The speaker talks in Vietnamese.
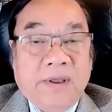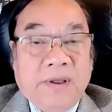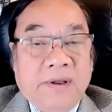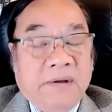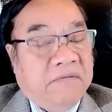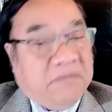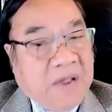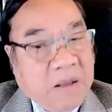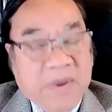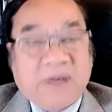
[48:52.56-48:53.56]
uh,
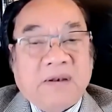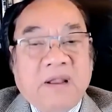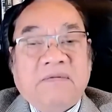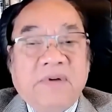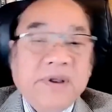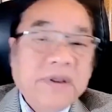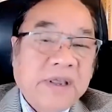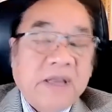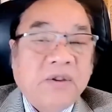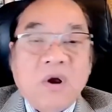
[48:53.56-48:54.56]
đặc biệt là với cái
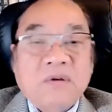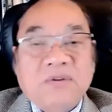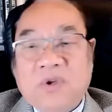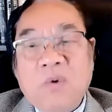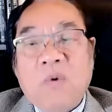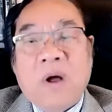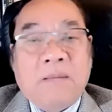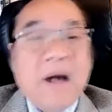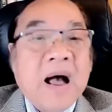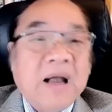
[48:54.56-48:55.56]
kích thước dưới khoảng
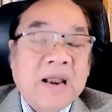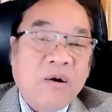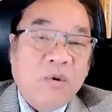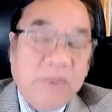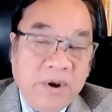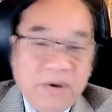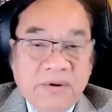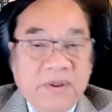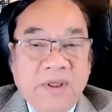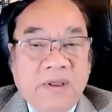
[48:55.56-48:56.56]
3 nanometer
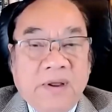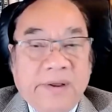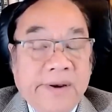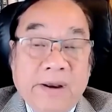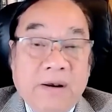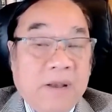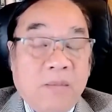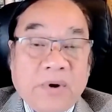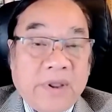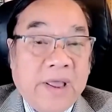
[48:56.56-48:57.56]
Ờ, đây đó là
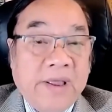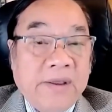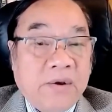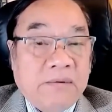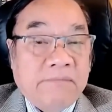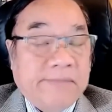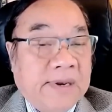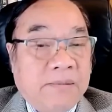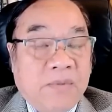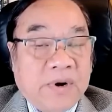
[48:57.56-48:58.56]
một cái
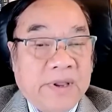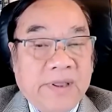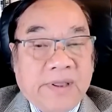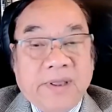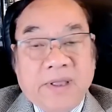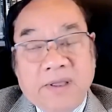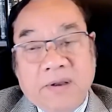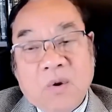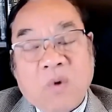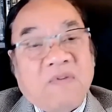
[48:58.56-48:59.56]
là một cái cái cái
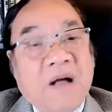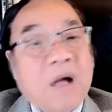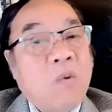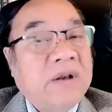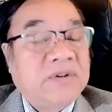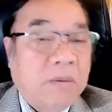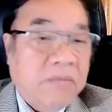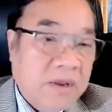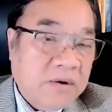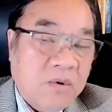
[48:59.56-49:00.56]
đột phá quan trọng
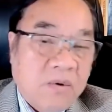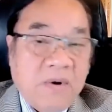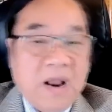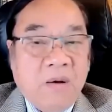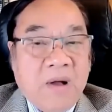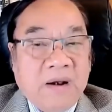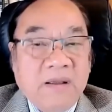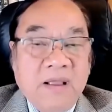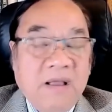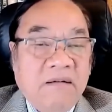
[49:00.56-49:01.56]
nhất của Đài Loan
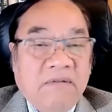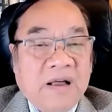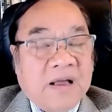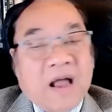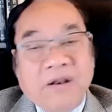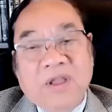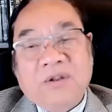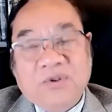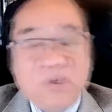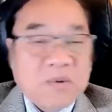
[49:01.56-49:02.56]
và hẳn
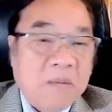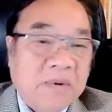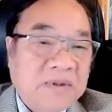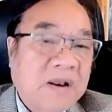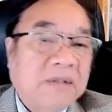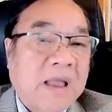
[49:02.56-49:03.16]
nhiên Trung Cộng rất là